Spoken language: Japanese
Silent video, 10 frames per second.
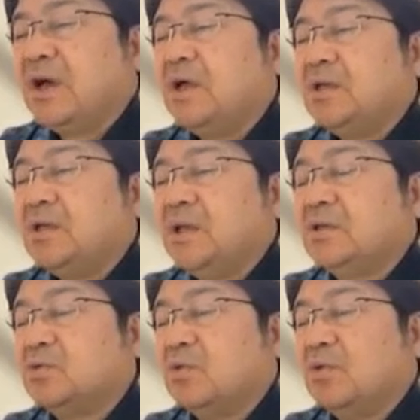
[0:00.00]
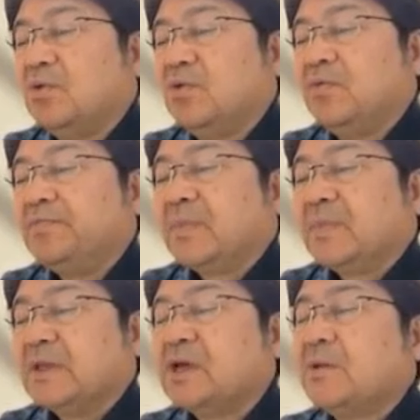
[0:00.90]
れは
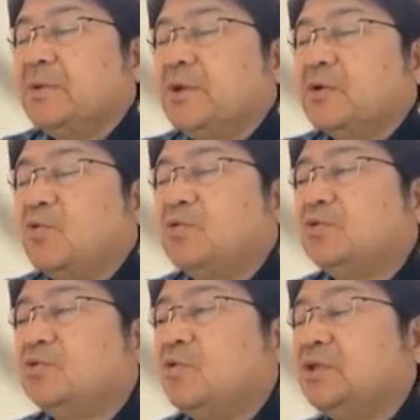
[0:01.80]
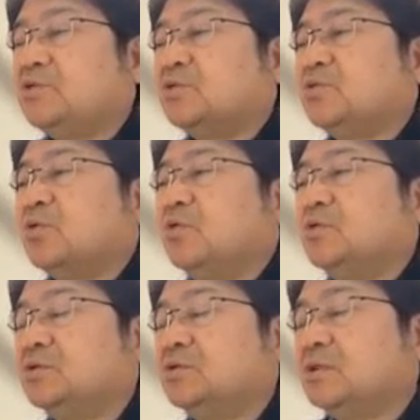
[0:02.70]
3回目の講義でちょっ
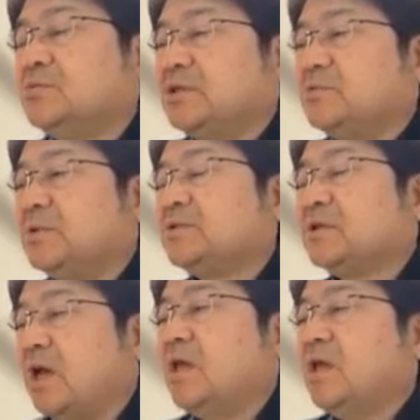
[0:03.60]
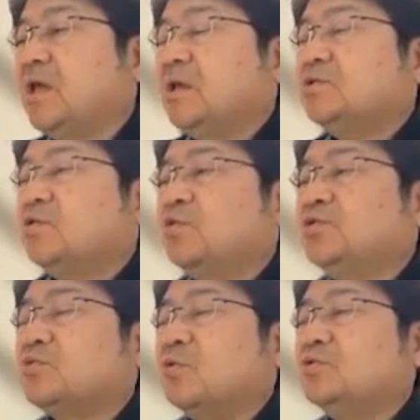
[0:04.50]
と説明しますが、
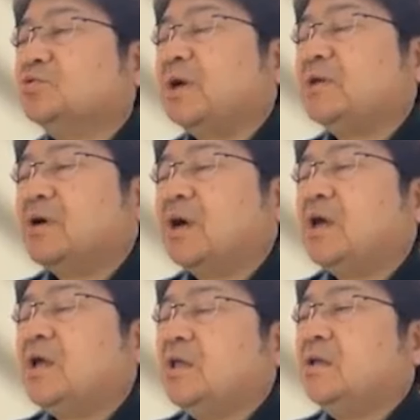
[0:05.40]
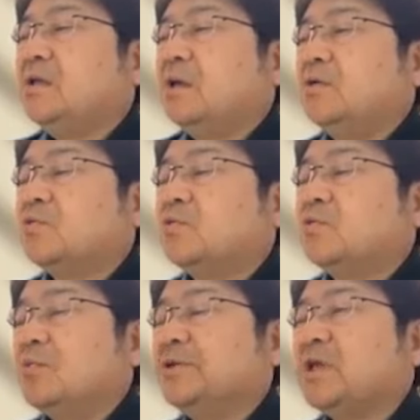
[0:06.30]
こういう場合は
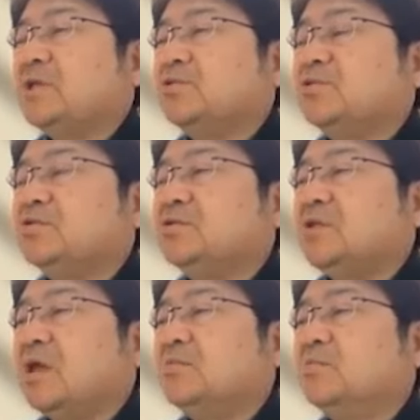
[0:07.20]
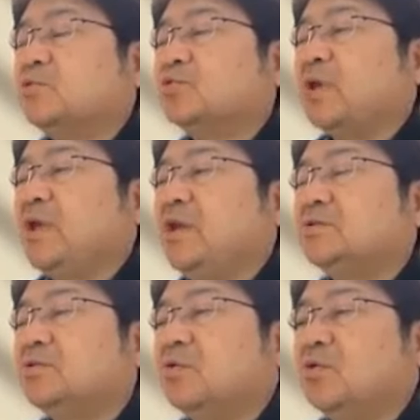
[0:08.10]
このアプリケーションについてもっと並
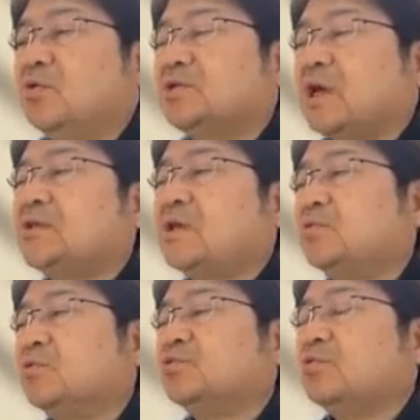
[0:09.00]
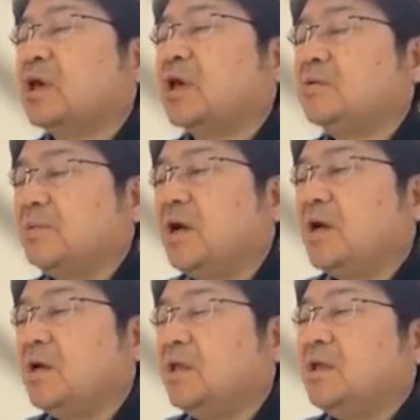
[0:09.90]
列度を使いたいということであれ
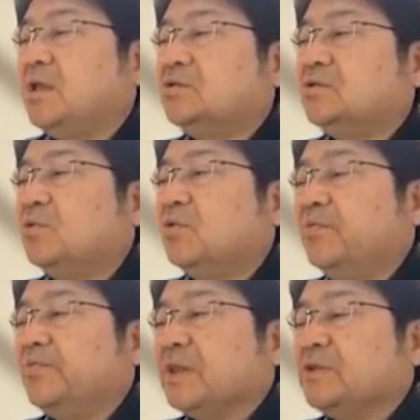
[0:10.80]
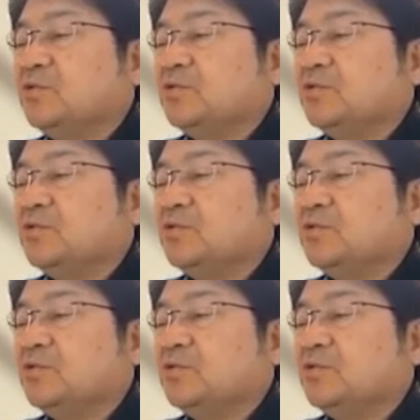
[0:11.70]
ば、そ